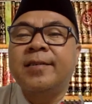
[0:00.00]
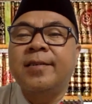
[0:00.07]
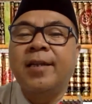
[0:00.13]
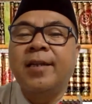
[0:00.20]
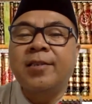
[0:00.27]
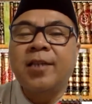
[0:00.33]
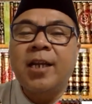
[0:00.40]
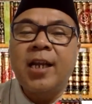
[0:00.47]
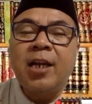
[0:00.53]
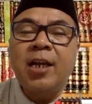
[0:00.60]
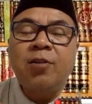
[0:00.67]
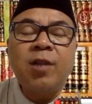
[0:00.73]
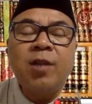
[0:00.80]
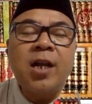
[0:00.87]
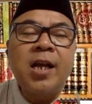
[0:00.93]
Nah, sekarang
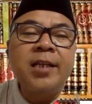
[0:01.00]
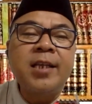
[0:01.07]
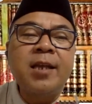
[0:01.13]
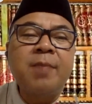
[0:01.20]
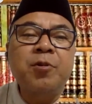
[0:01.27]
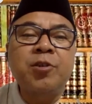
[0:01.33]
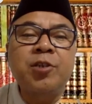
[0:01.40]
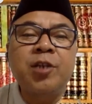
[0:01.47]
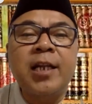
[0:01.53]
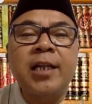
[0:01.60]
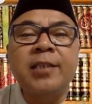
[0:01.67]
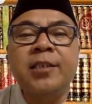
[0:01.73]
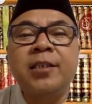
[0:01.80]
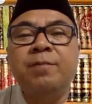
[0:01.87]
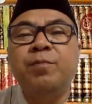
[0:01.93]
kan orang hanya
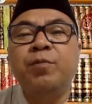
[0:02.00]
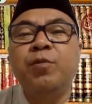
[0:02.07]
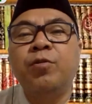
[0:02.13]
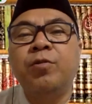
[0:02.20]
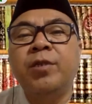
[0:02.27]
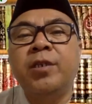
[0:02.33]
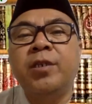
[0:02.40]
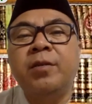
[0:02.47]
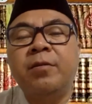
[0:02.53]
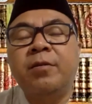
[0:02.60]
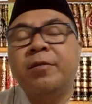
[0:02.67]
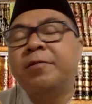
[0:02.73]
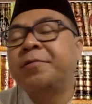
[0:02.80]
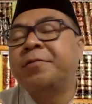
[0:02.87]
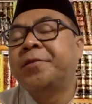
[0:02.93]
persoalan sibuk, ini
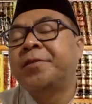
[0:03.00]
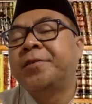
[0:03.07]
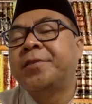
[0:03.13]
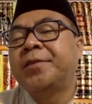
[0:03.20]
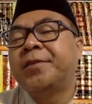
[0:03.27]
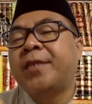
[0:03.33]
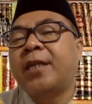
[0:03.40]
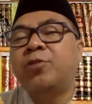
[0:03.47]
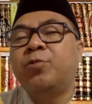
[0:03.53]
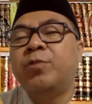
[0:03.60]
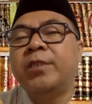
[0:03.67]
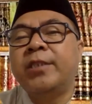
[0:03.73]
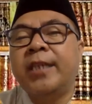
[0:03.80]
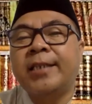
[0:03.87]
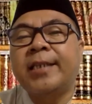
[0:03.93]

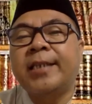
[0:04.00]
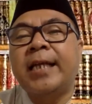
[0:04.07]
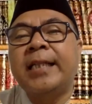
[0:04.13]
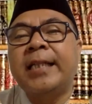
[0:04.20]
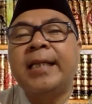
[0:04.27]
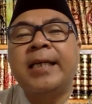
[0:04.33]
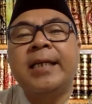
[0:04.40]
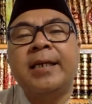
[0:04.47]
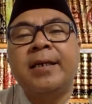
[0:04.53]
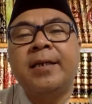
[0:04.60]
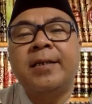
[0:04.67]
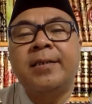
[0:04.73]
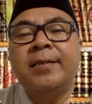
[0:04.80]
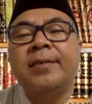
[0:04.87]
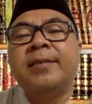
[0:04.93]
tajwidnya
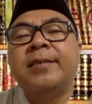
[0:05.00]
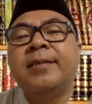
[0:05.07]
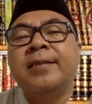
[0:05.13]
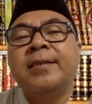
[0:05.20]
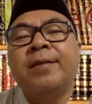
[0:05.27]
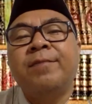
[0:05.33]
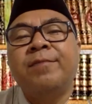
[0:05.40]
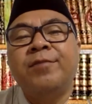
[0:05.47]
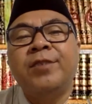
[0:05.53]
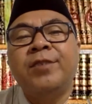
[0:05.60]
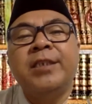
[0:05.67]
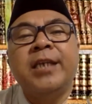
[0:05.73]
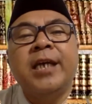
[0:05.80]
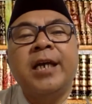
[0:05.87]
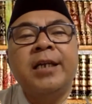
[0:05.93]
salah,
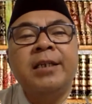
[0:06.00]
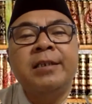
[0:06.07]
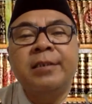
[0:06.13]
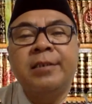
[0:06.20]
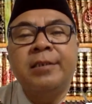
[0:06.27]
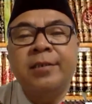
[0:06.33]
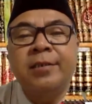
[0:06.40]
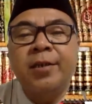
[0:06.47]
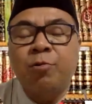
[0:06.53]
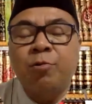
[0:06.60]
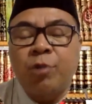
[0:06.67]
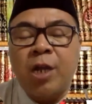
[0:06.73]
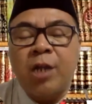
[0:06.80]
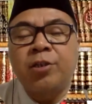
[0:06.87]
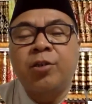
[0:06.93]
kemudian
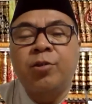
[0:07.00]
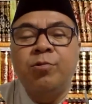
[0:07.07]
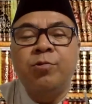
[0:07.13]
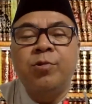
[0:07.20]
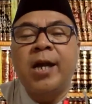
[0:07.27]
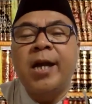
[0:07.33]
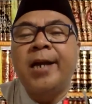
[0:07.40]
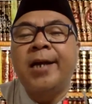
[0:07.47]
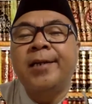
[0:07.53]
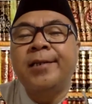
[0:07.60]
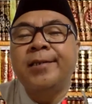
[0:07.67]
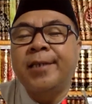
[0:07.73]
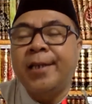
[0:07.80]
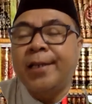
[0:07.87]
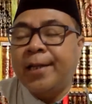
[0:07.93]
kurang
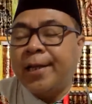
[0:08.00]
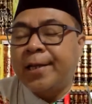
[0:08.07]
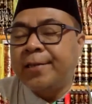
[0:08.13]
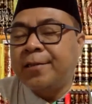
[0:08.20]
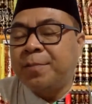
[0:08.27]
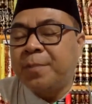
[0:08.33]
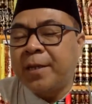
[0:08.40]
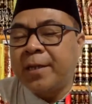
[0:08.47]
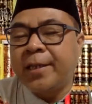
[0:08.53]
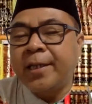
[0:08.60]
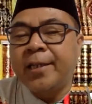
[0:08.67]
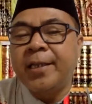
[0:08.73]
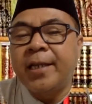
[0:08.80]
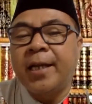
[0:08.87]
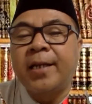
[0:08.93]
dengungan, dan lain
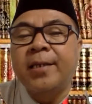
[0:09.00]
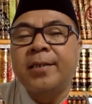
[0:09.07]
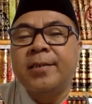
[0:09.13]
sebagainya.